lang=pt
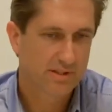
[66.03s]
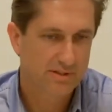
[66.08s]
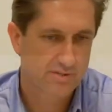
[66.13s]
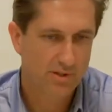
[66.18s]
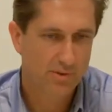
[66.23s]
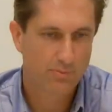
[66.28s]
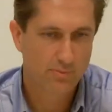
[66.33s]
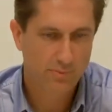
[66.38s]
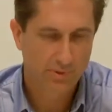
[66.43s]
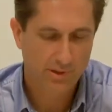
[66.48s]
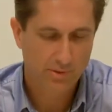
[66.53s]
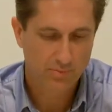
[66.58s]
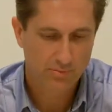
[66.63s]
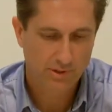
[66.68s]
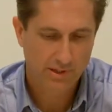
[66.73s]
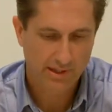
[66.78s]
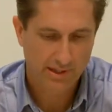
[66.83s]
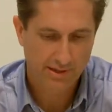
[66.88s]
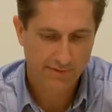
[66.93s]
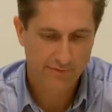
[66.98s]
Acho que é,
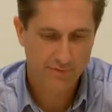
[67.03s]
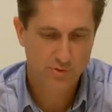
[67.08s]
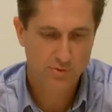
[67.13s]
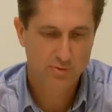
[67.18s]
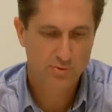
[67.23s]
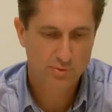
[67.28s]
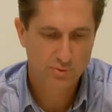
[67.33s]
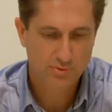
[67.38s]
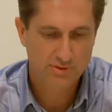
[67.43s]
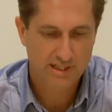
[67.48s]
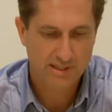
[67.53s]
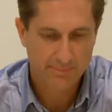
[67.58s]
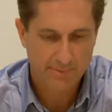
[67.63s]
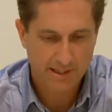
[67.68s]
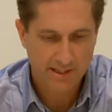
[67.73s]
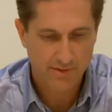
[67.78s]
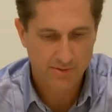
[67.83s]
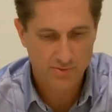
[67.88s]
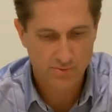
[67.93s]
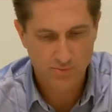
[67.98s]
um, é, é, é, fruto de um
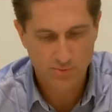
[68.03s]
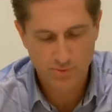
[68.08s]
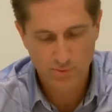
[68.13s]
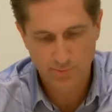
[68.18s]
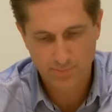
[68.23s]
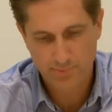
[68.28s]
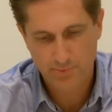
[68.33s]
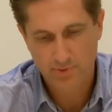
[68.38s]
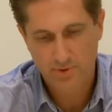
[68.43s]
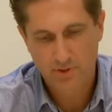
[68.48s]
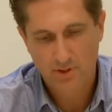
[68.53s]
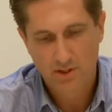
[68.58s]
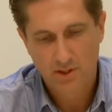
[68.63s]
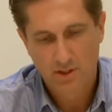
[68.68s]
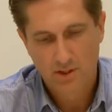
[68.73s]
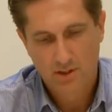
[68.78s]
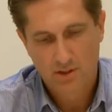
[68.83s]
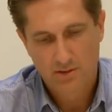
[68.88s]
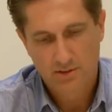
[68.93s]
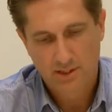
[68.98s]
trabalho de um grupo,
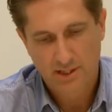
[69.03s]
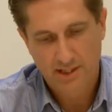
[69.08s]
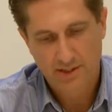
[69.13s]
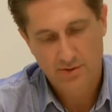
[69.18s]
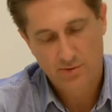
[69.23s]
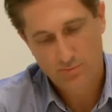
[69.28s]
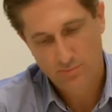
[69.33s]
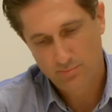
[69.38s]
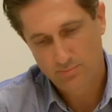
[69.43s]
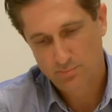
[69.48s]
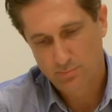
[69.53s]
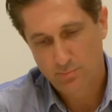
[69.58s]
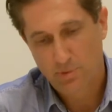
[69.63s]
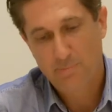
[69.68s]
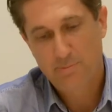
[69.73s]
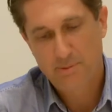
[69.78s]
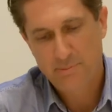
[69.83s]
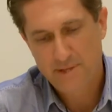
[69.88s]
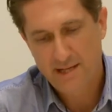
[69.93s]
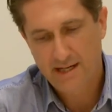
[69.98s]
né, de um,
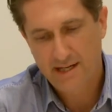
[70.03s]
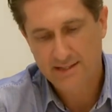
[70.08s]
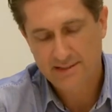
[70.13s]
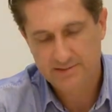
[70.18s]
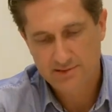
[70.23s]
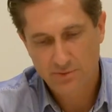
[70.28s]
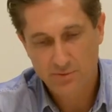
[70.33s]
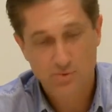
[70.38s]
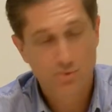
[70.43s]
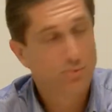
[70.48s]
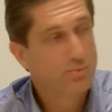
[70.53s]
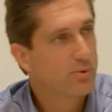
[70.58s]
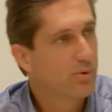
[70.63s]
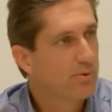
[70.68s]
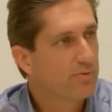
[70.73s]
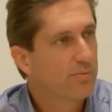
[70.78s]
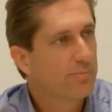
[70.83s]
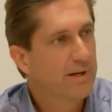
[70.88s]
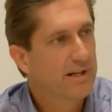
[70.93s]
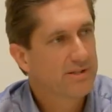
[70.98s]
uma primeira eleição de um
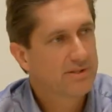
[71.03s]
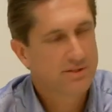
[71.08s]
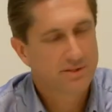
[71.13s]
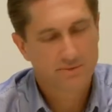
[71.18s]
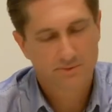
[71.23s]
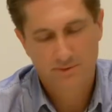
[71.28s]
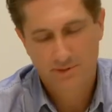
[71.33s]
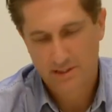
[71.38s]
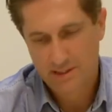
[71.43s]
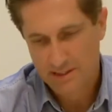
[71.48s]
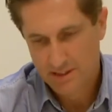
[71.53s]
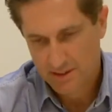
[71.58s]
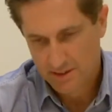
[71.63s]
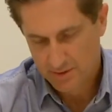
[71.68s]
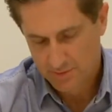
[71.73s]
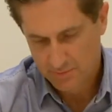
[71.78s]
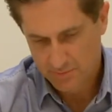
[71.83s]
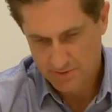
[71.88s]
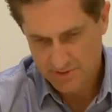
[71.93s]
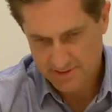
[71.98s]
novo partido
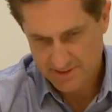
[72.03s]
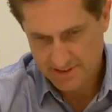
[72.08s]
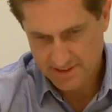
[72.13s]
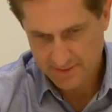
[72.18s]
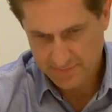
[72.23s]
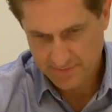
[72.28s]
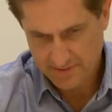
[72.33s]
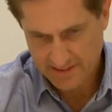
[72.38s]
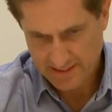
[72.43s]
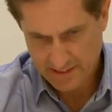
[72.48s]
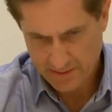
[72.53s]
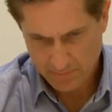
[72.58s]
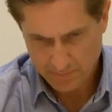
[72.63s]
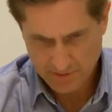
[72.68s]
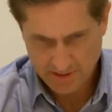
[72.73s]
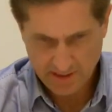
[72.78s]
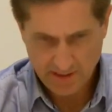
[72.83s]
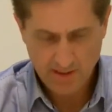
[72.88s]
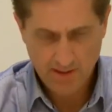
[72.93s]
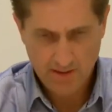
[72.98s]
no Distrito Federal
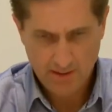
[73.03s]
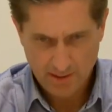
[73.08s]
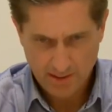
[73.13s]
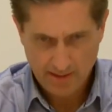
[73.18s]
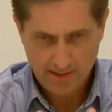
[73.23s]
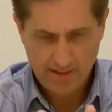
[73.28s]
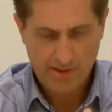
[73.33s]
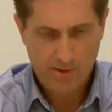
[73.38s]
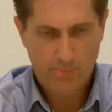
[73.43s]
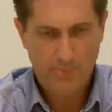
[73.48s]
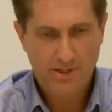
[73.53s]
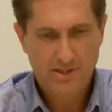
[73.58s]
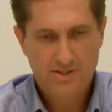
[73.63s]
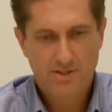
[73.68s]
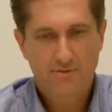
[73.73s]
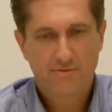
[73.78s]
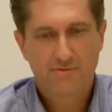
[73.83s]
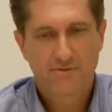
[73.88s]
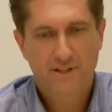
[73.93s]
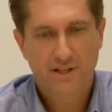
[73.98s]
que
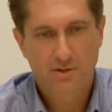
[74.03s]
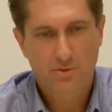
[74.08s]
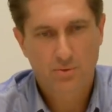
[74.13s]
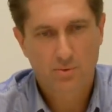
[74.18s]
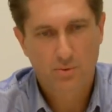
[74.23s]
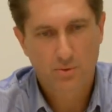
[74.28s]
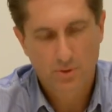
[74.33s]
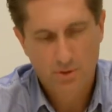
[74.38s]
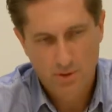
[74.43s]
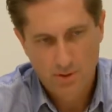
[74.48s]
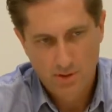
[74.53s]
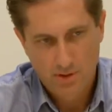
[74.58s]
realmente enfrentou